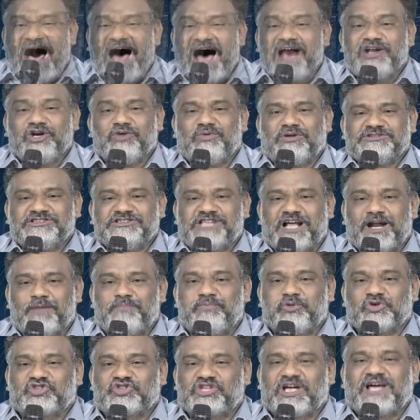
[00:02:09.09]
ఆరు వందల
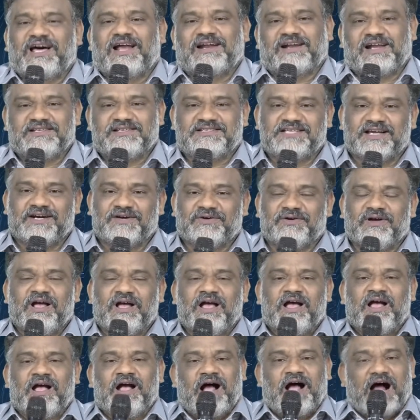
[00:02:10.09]
పుస్తకాలు రాశాడు
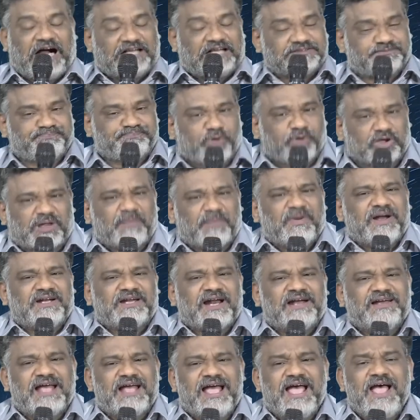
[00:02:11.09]
అద్భుతం
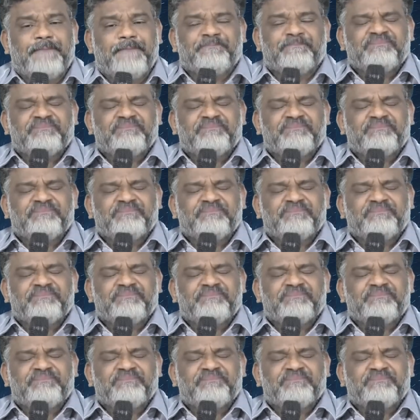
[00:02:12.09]
ఏంటంటే